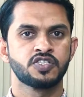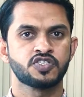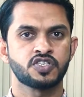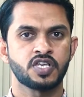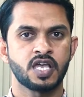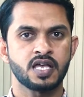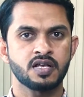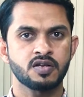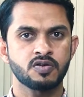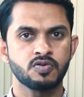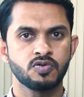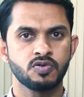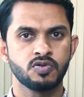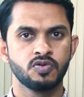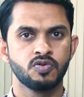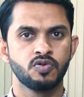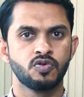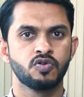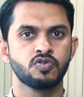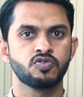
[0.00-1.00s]
सैकड़ों
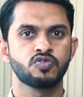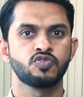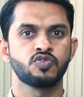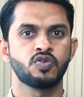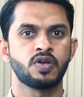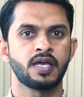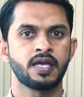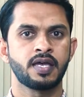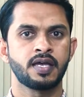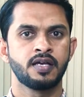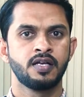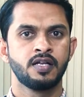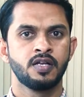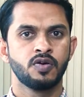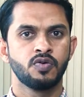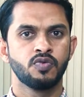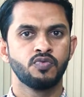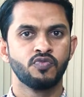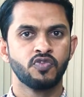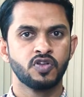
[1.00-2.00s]
लोग जो हैं
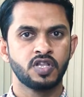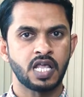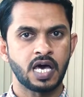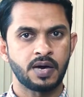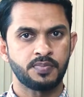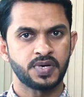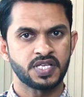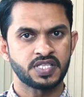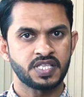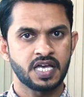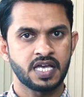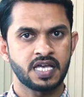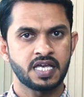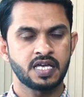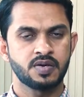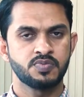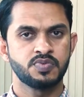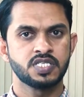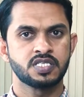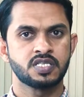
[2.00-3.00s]
वो लापता
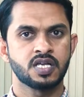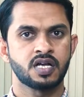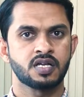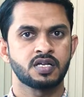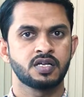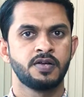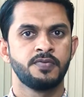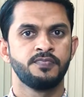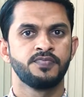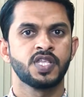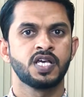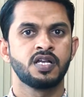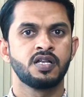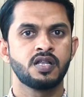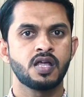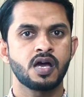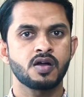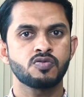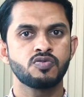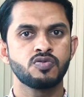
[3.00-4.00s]
हैं अभी तक
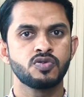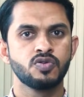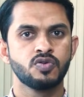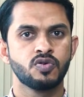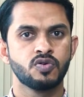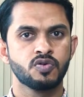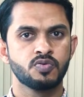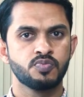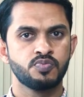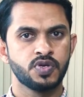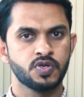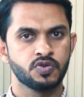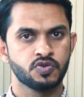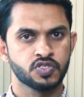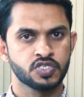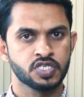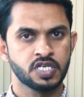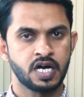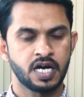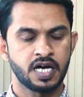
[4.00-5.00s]
लाखों लोग
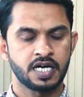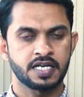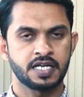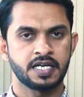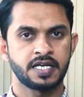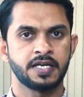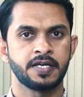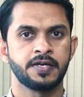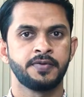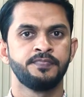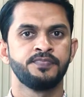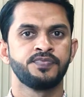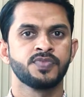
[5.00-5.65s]
बेरोज़गार हैं